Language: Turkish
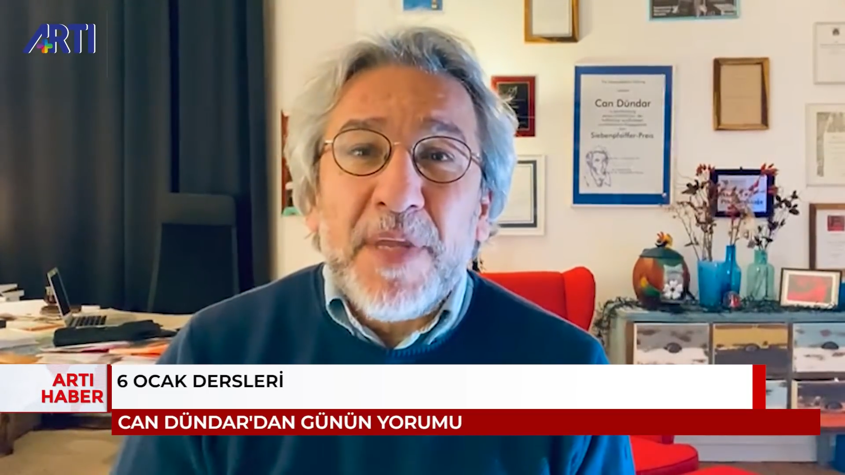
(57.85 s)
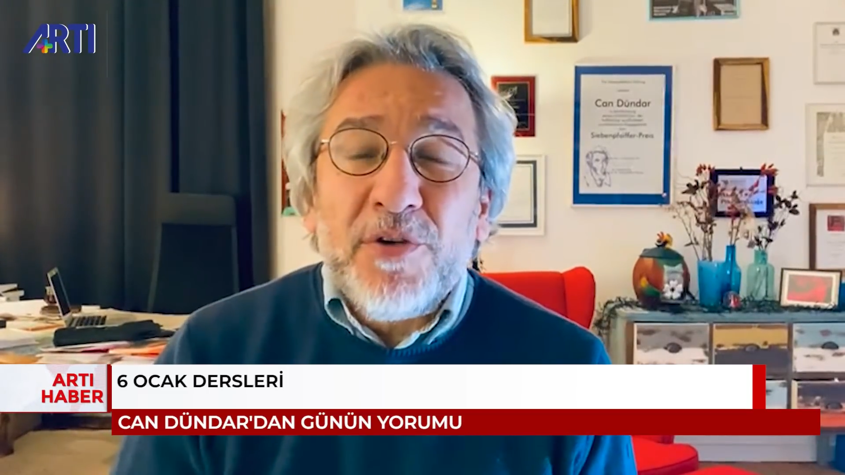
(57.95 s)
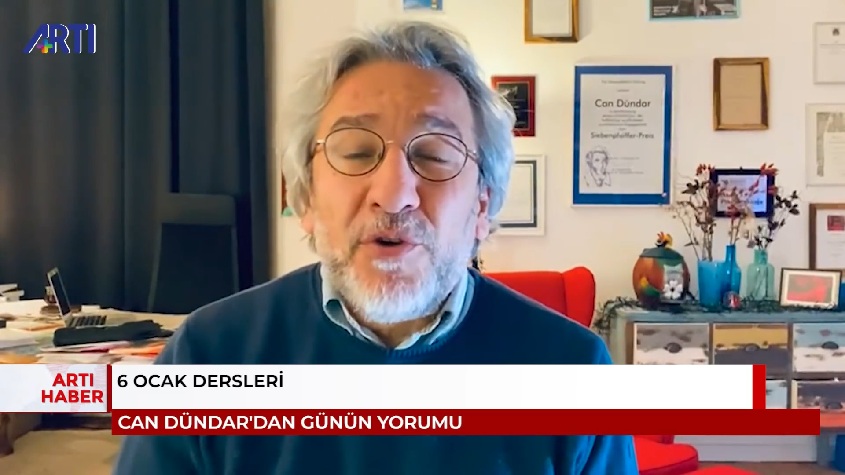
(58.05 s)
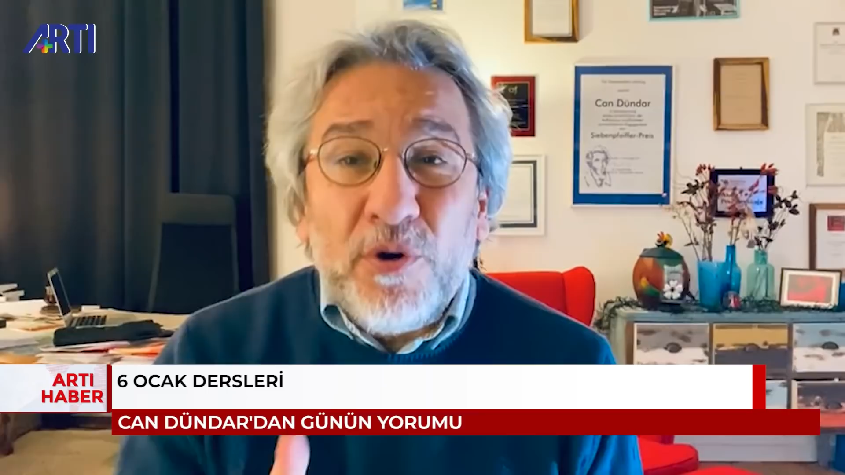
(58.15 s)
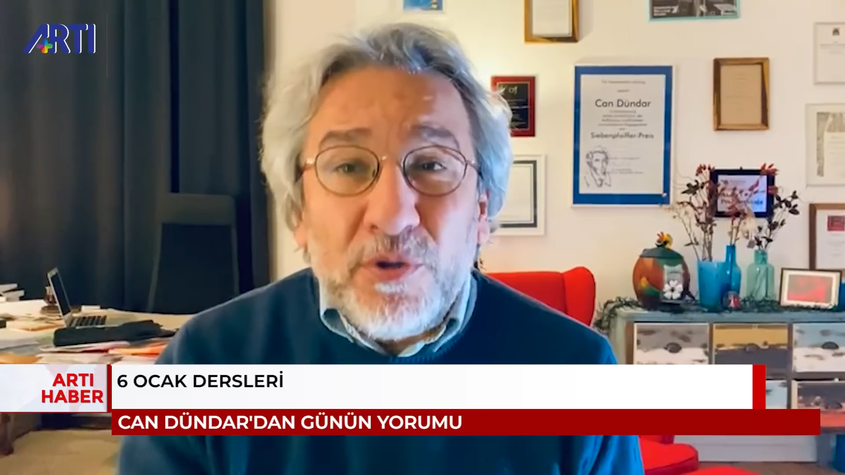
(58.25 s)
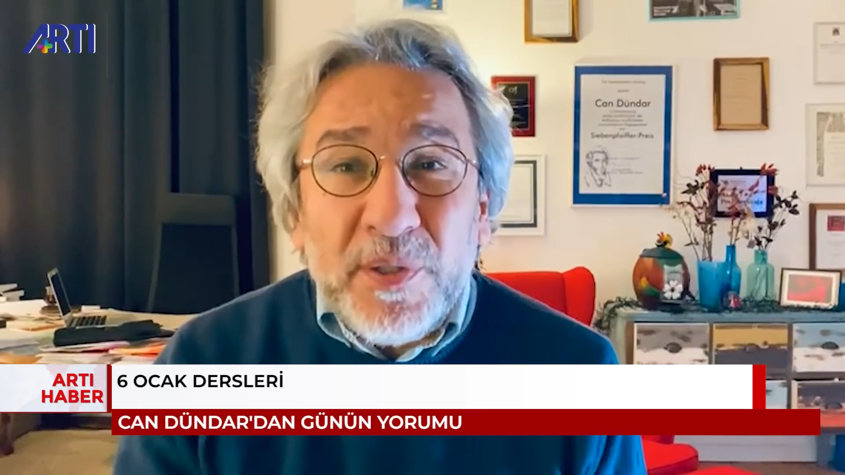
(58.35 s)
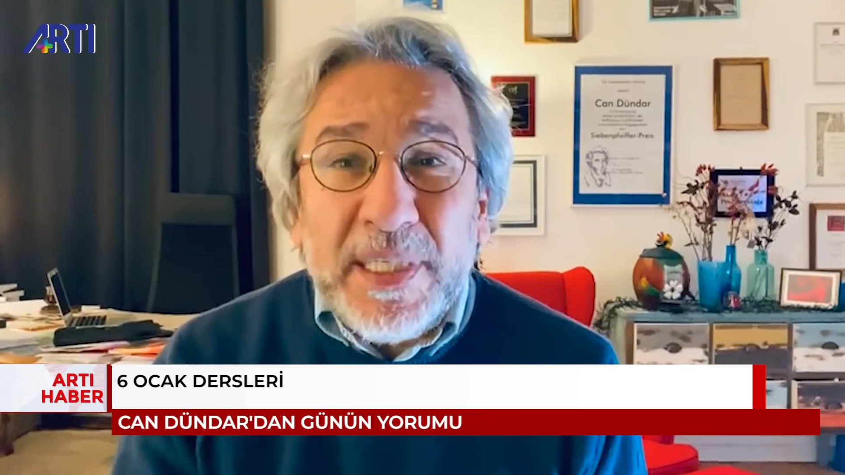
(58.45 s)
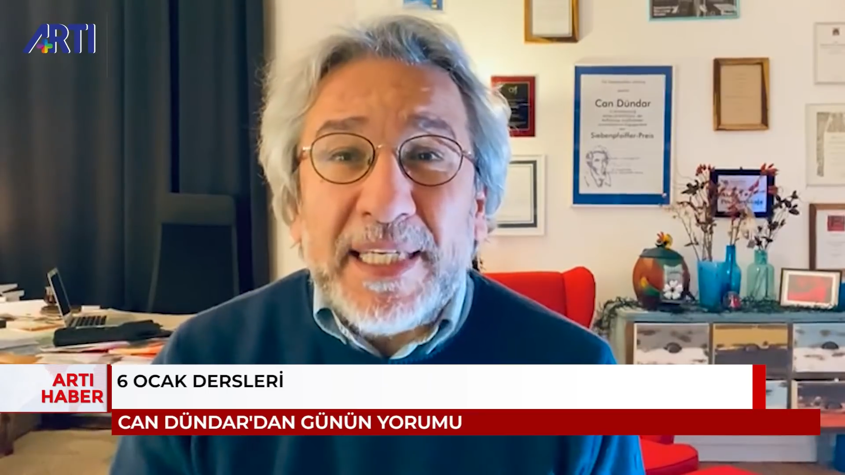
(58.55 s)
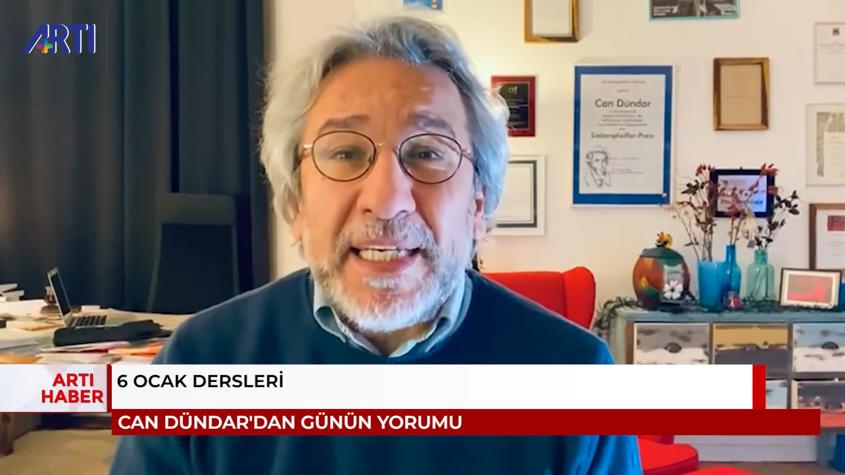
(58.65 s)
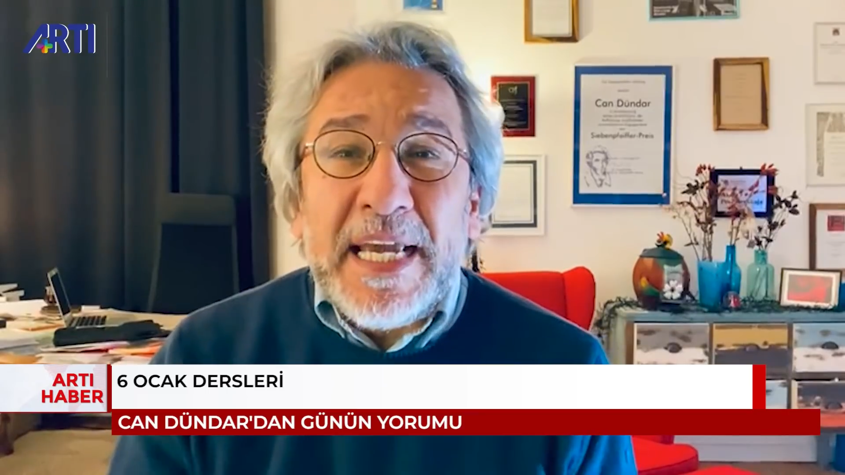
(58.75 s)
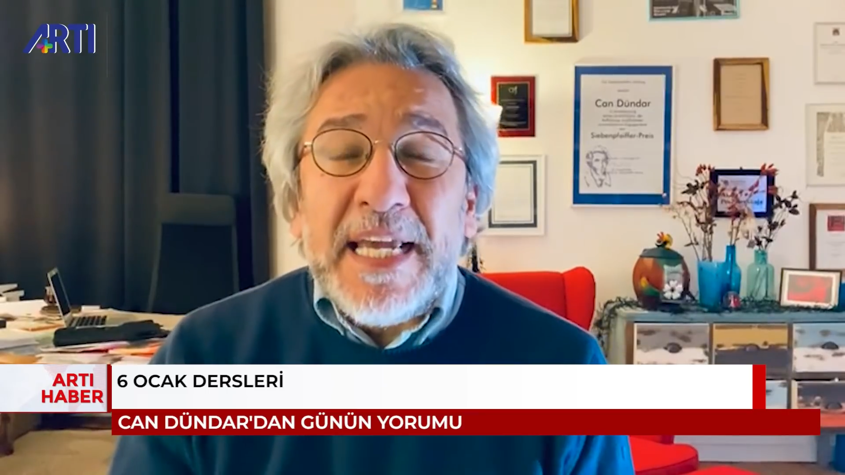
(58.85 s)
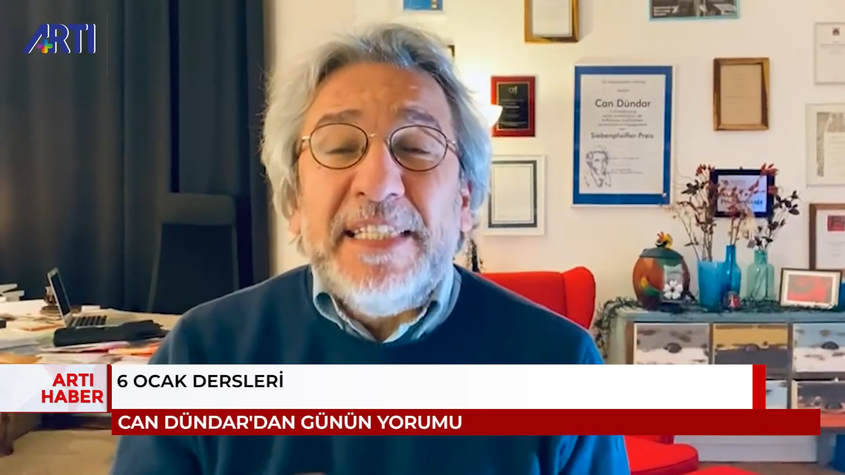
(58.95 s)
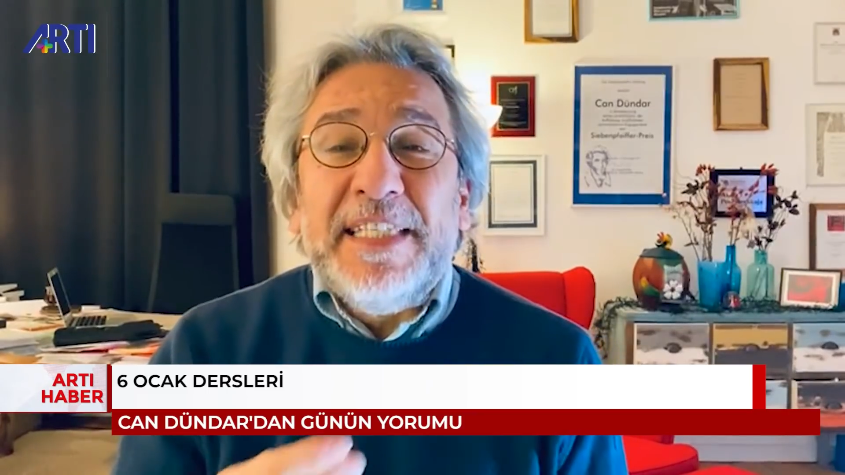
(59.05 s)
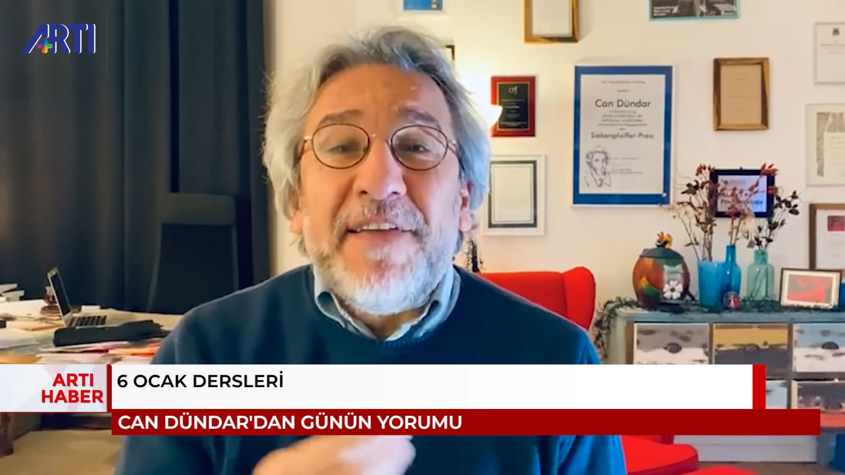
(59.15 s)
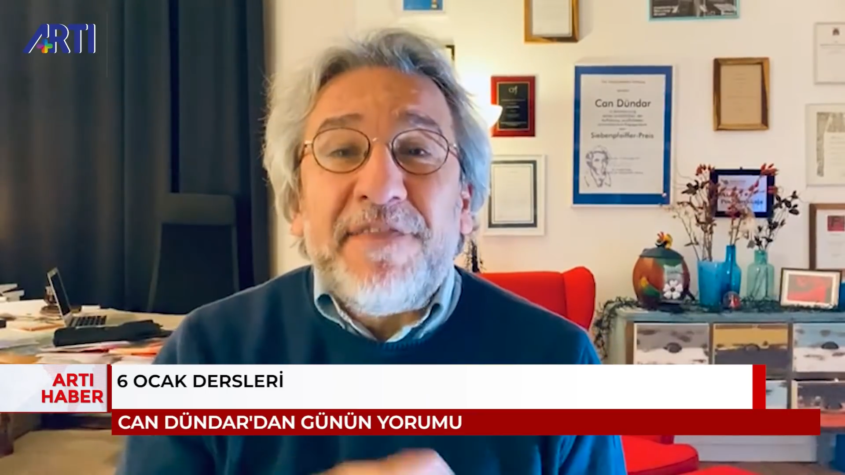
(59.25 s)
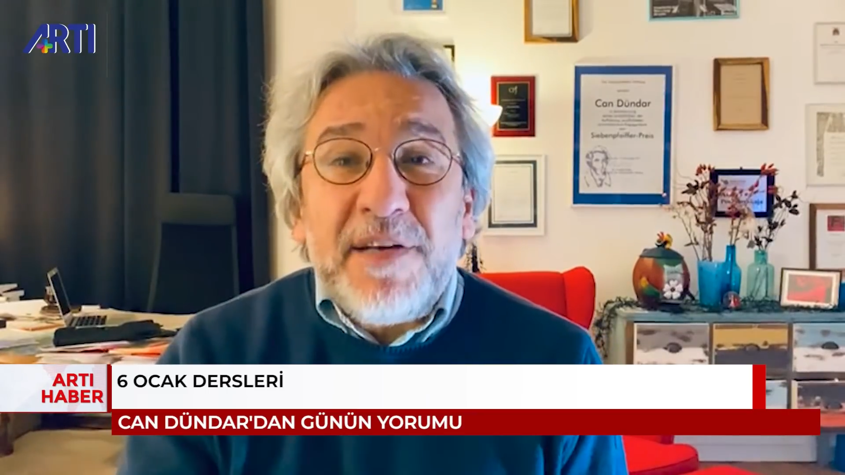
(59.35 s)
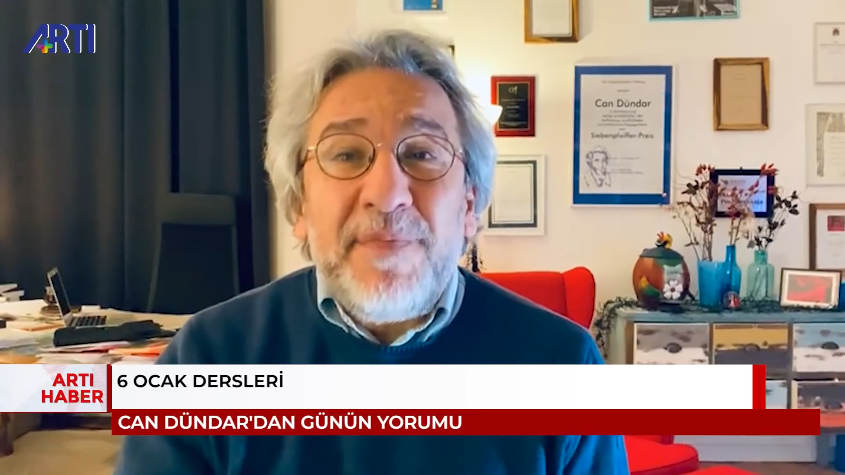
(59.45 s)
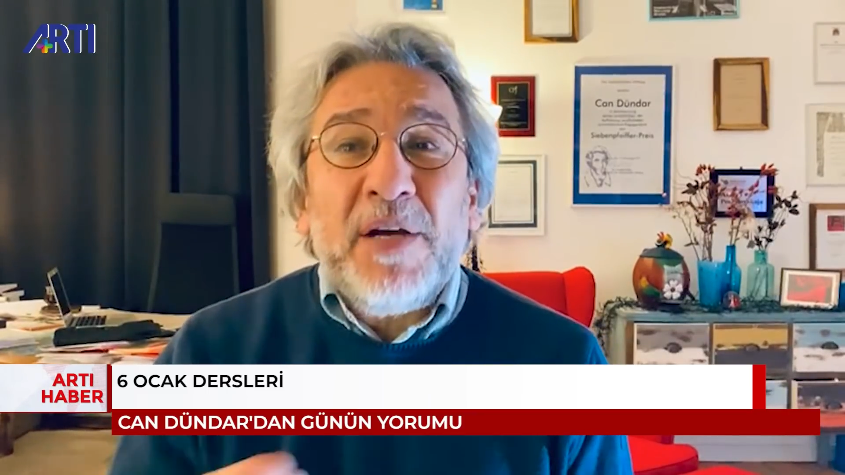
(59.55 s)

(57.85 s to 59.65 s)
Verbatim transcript: Gördük ki devrilme